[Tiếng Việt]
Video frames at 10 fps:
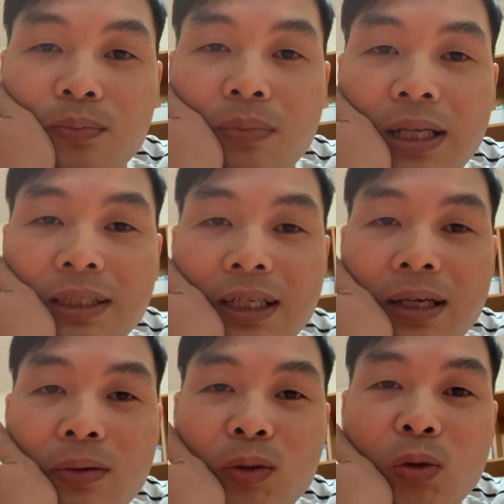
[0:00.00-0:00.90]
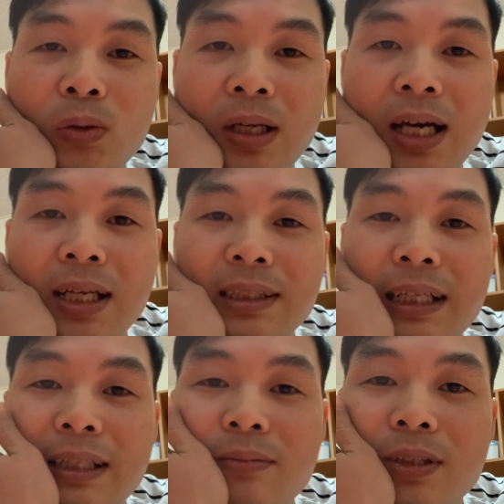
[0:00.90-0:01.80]
bán xe của Toyota để
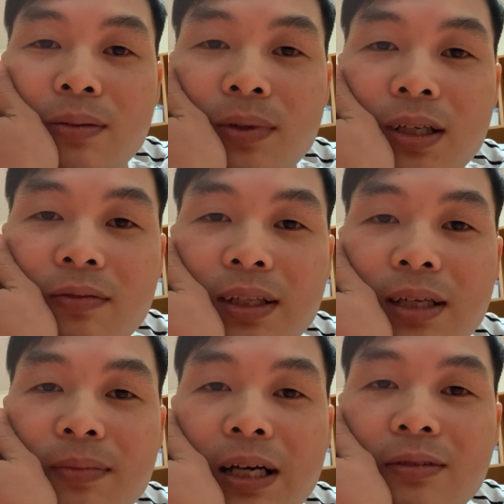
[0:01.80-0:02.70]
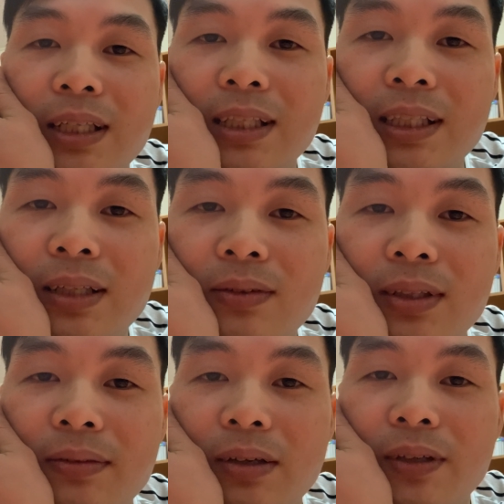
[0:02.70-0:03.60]
trải nghiệm xe mới và tham khảo giá xe rồi
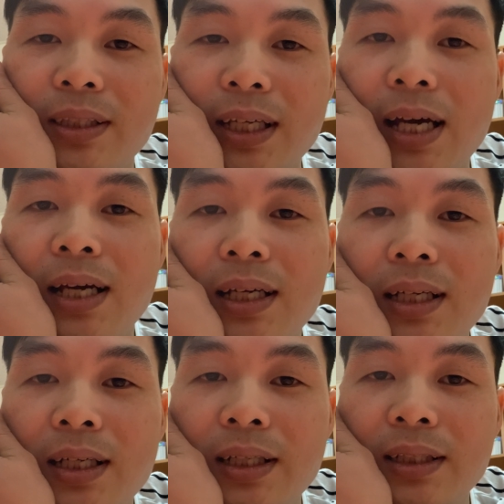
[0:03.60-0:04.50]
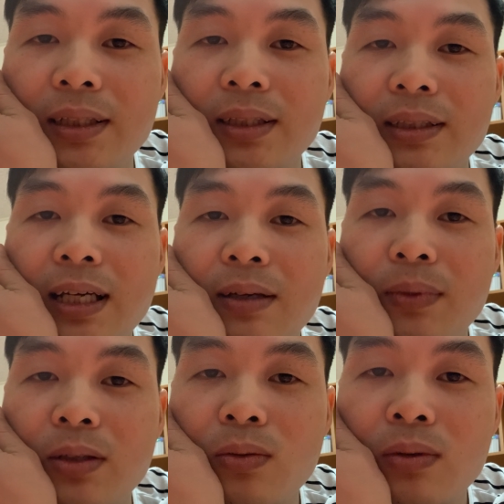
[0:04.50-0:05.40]
tìm hiểu về xe thì thực ra là
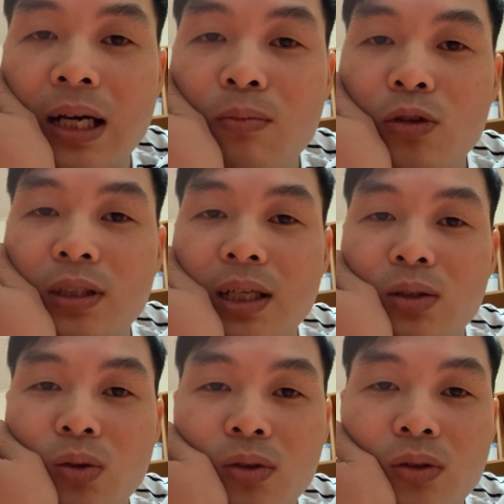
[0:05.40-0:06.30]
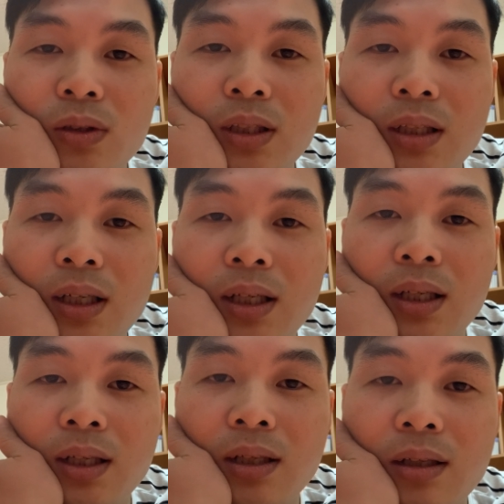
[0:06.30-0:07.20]
mình cũng đã mua xe rồi tuy nhiên là
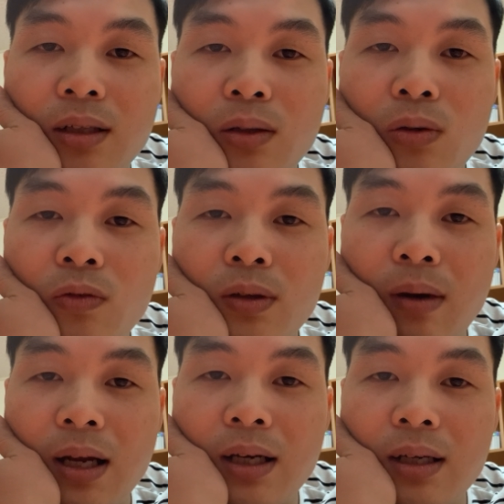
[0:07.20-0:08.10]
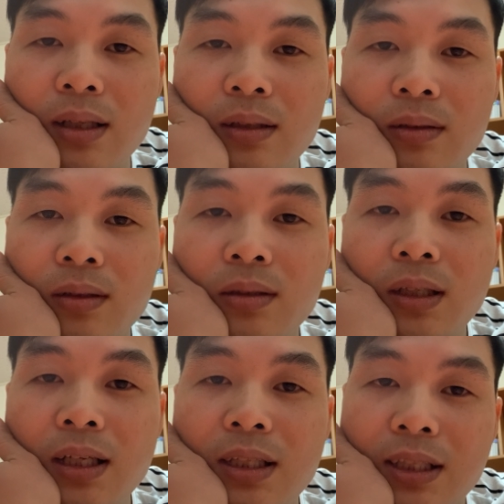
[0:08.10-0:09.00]
à, cô vẫn bảo là cứ
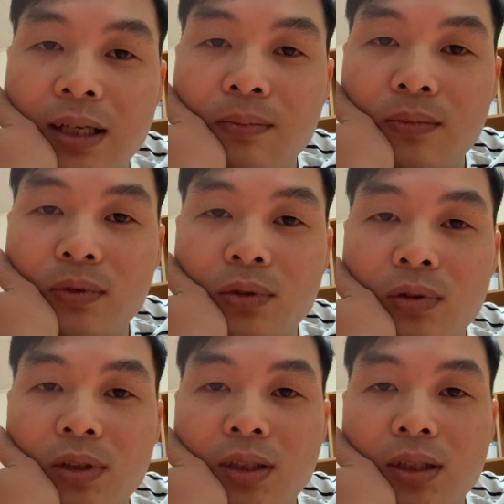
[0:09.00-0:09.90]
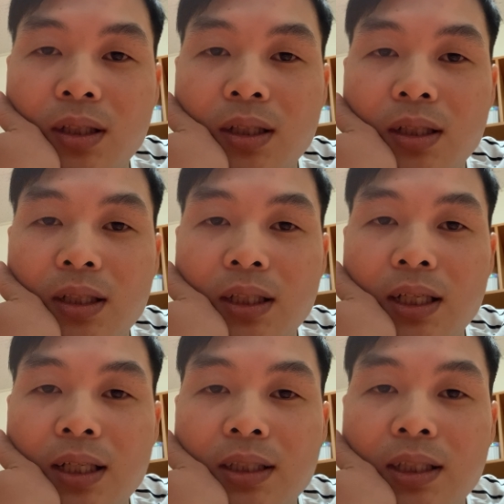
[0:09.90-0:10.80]
đến đấy xem rồi có gì à, người
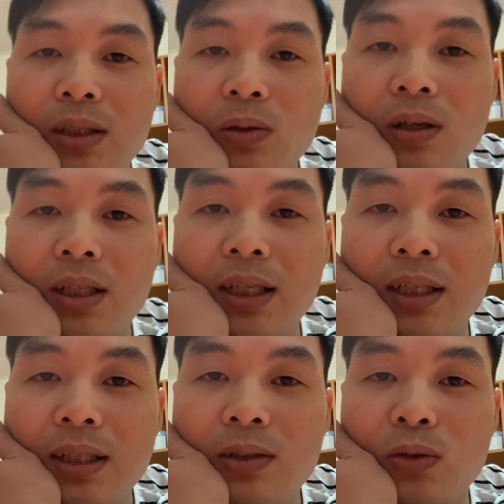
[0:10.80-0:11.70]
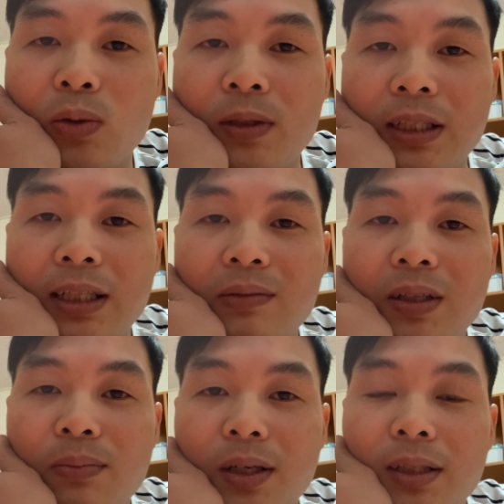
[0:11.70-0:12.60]
ta chỉ cho cái này cái kia cho mình trải nghiệm
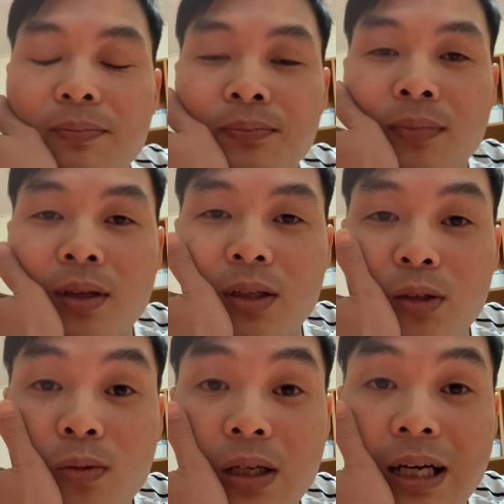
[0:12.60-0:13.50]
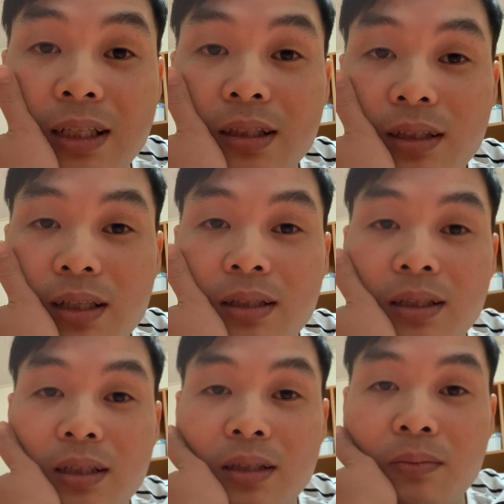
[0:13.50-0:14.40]
xe mới thì đúng là đáng nhớ thật
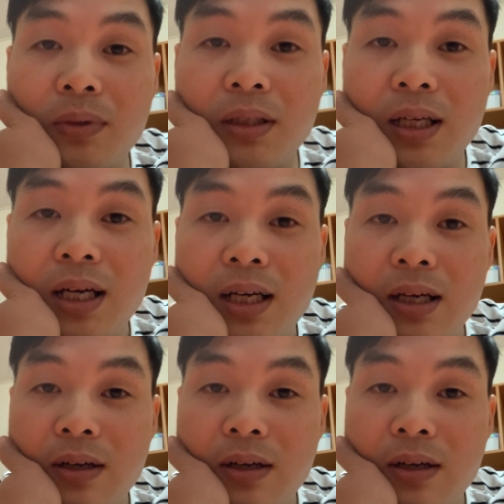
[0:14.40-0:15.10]
mình đã